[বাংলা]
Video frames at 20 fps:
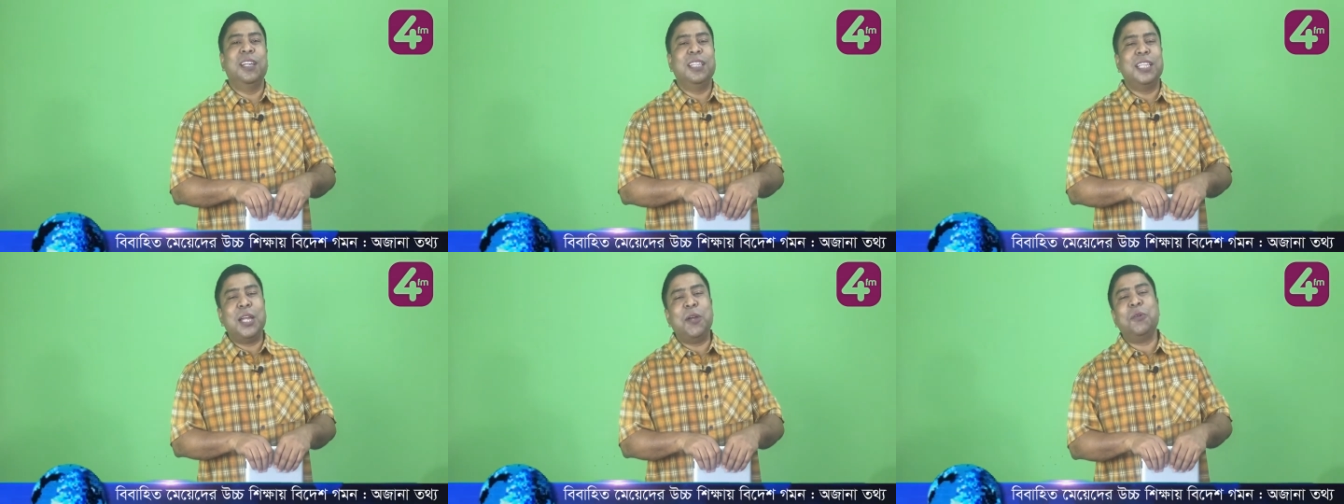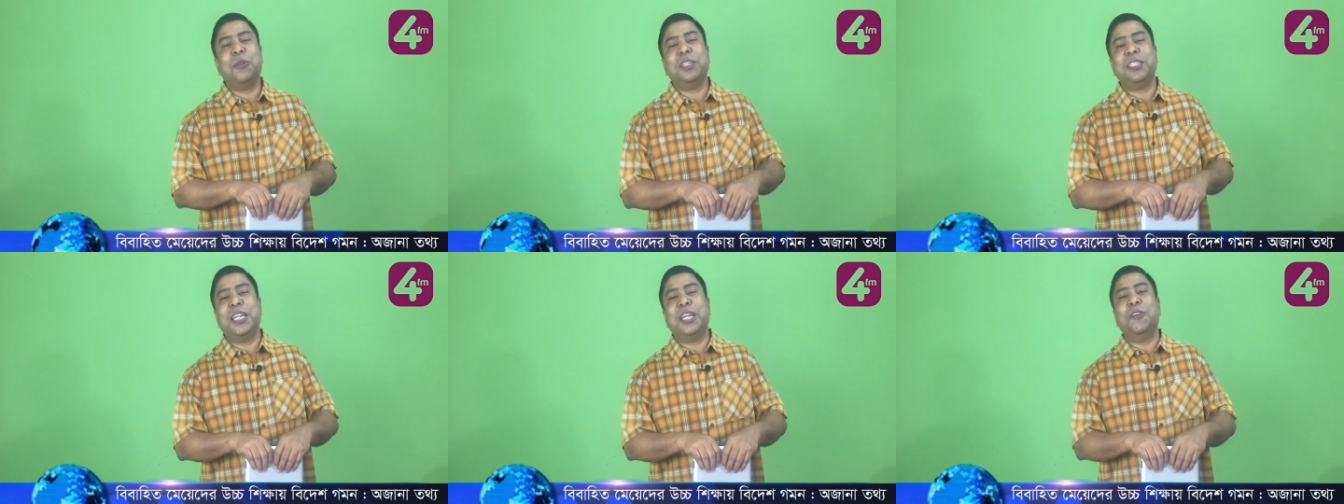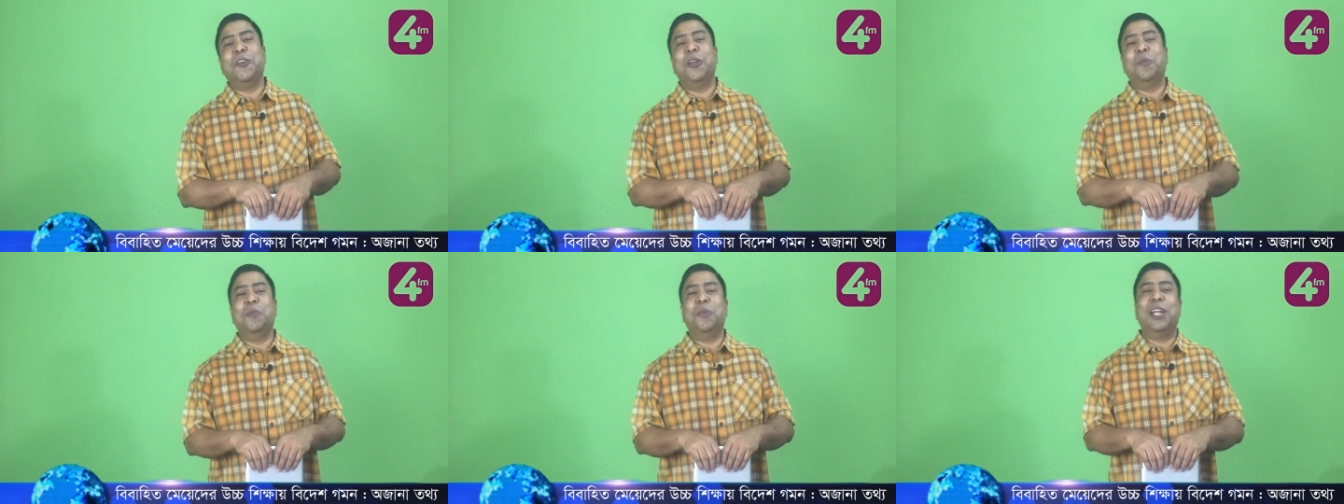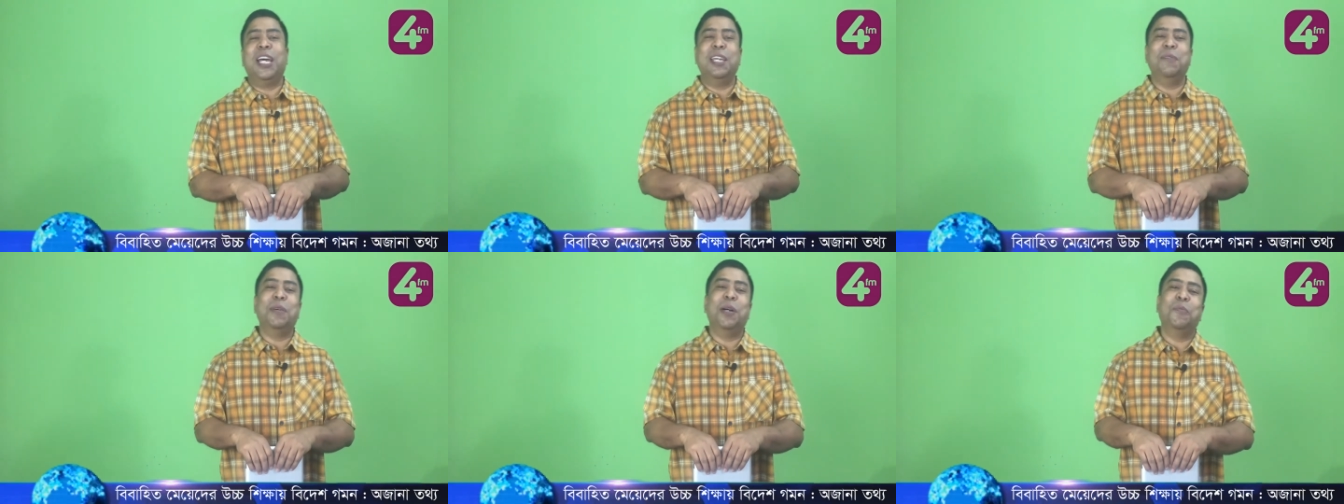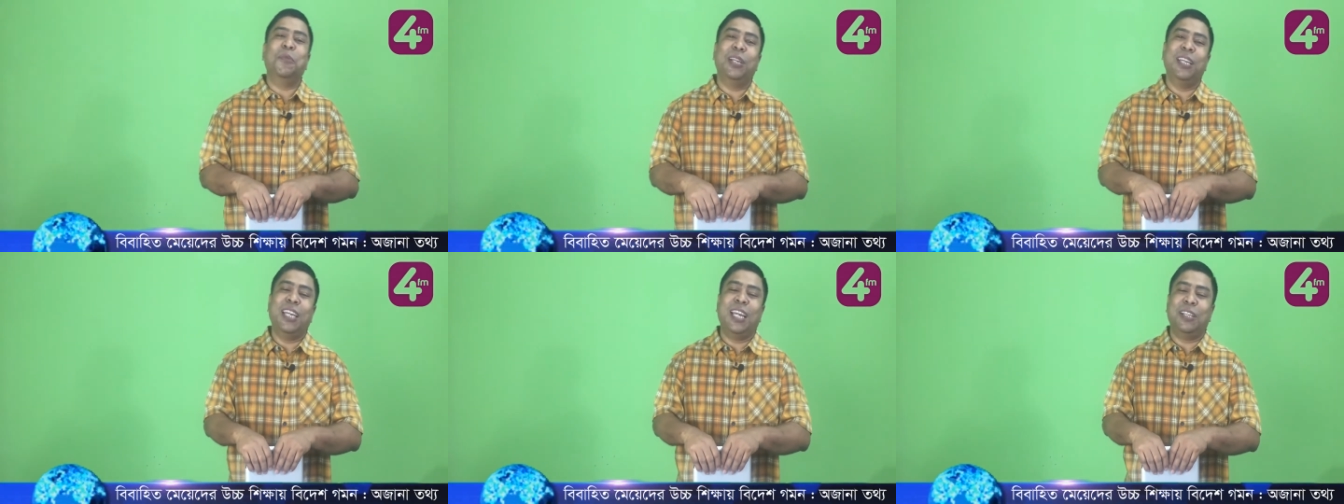যাই হোক সেই গল্প নাইবা
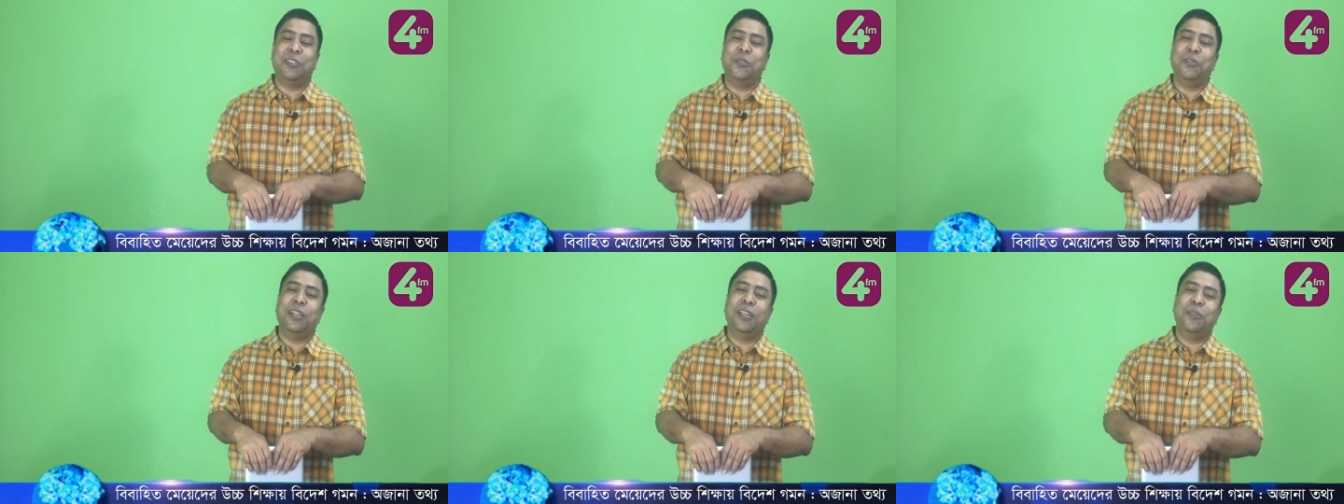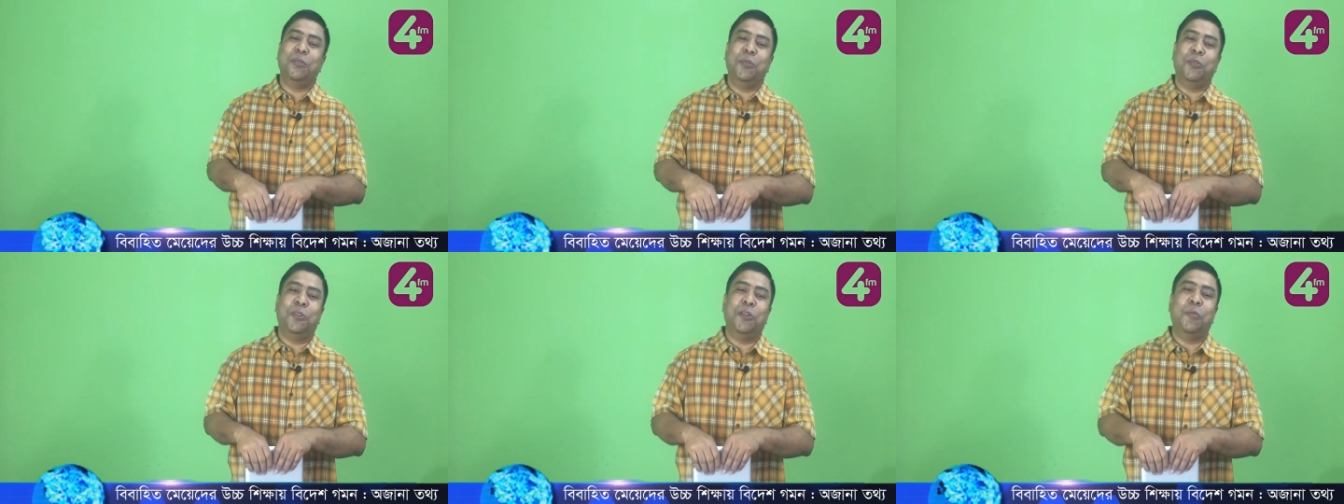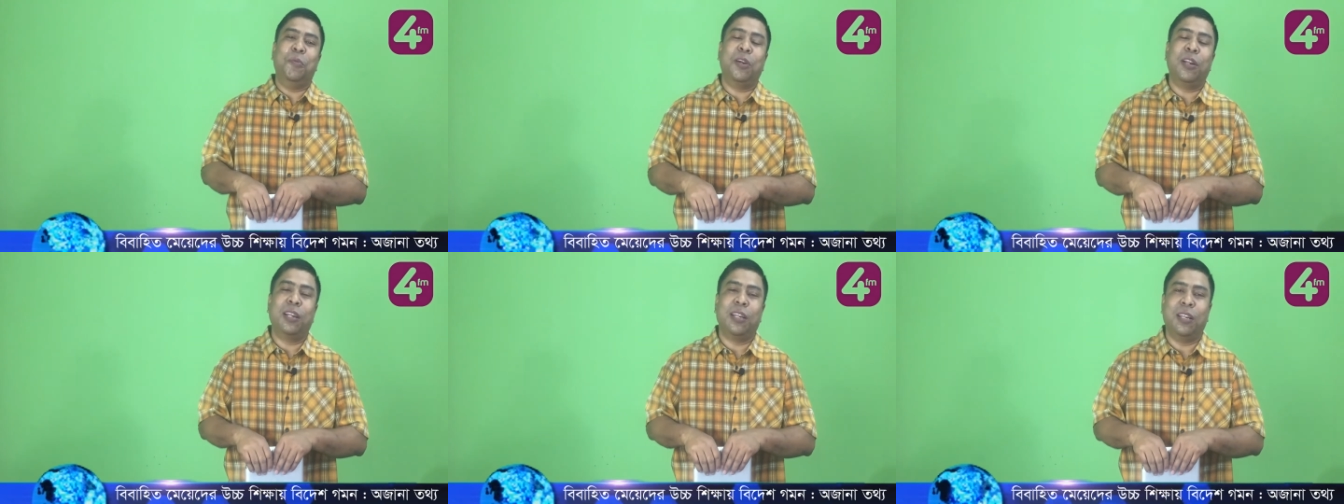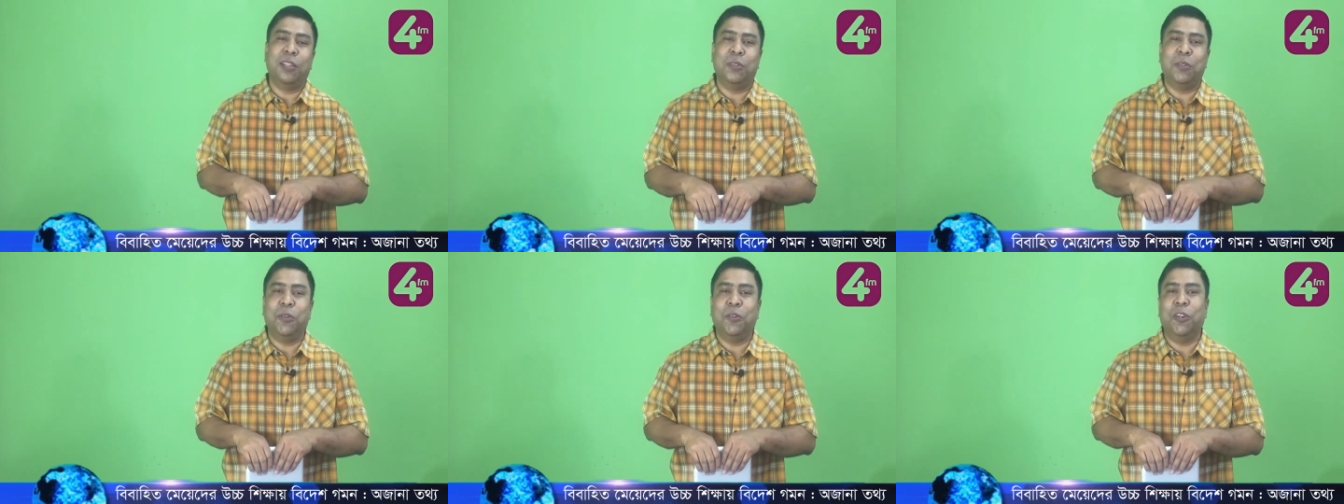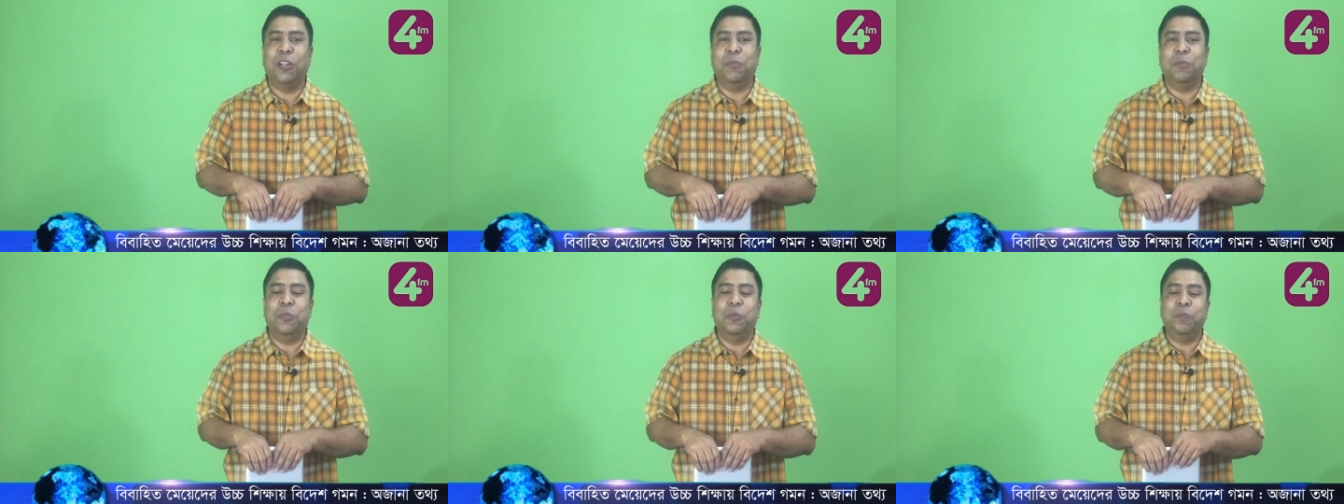বলেই একজনের দুঃখ ভরাক্রান্ত
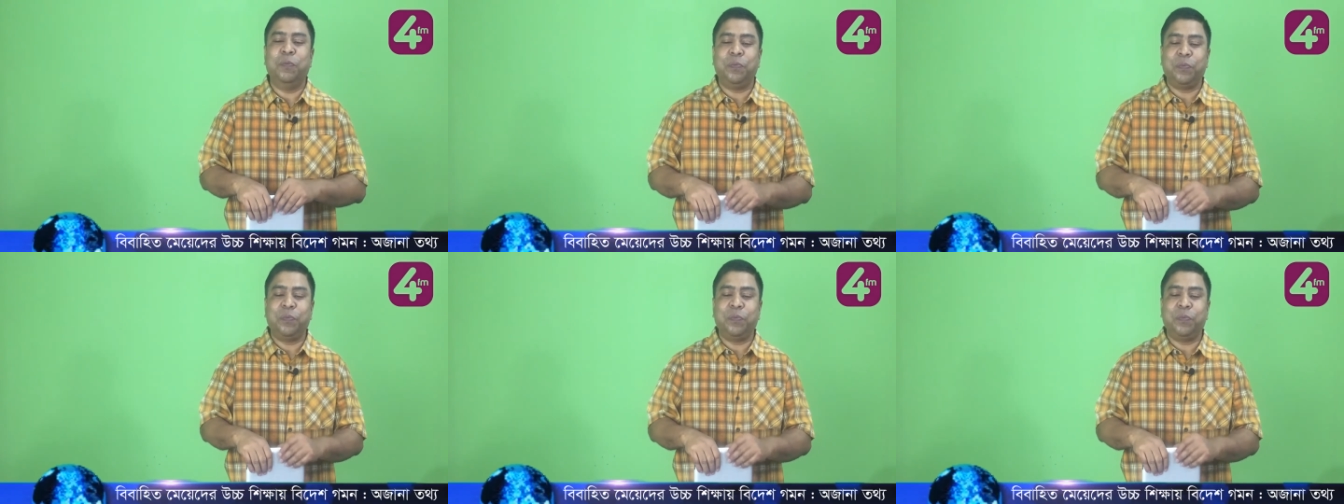গল্প